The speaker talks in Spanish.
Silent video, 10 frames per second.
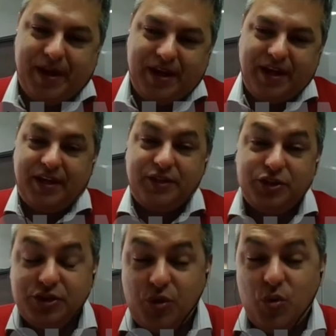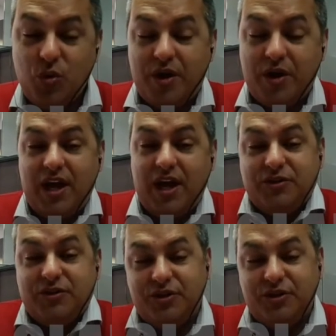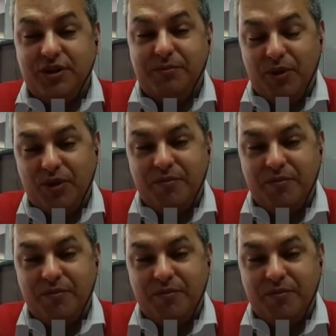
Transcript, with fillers: eh, yo soy Juan Olano, soy el Product